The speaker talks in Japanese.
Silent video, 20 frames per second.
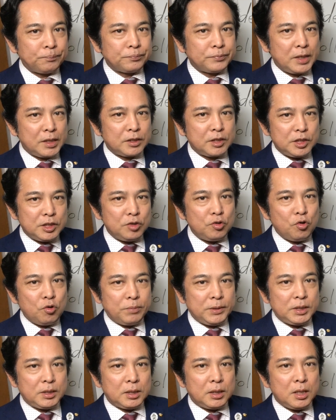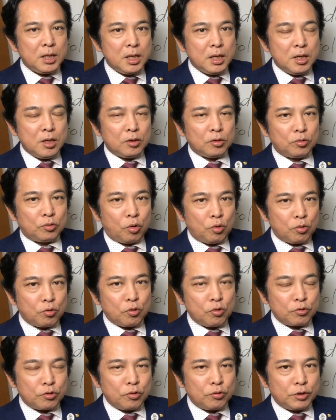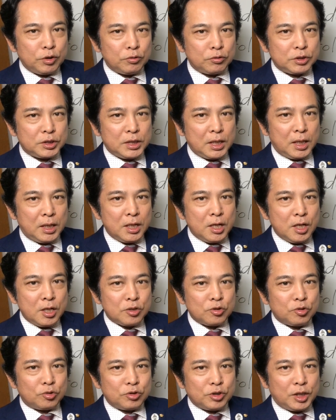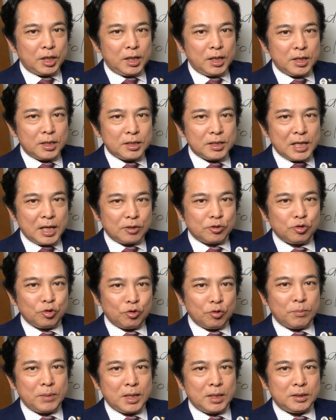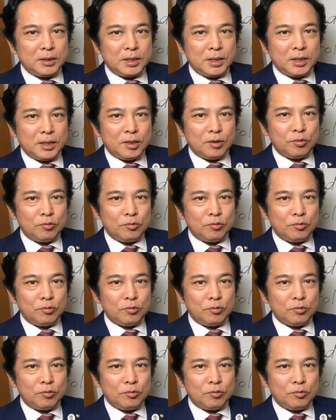ね、金曜日に登校拒否をしてそして役所の前に